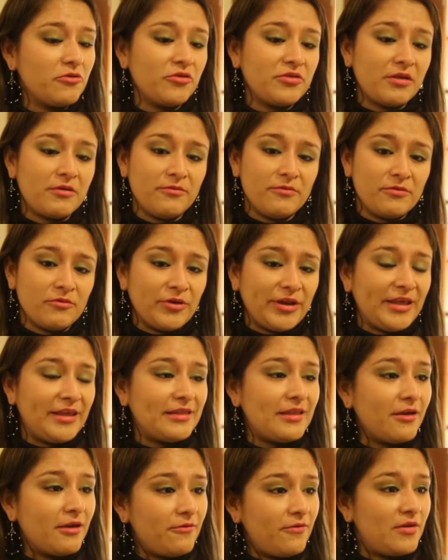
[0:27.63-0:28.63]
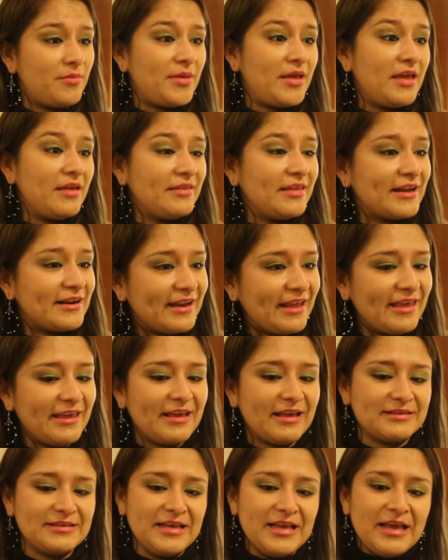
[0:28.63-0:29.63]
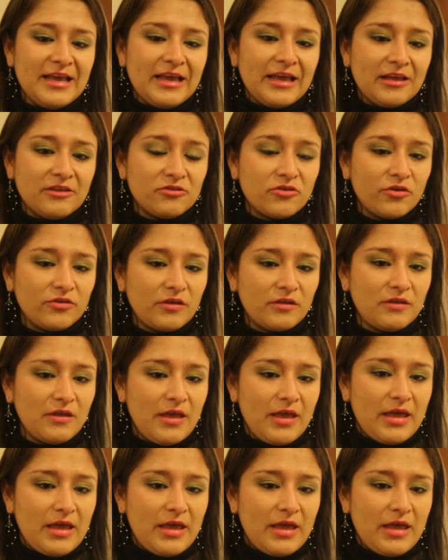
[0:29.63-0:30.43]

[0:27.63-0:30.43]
no se originen enfermedades diarreicas. Entonces,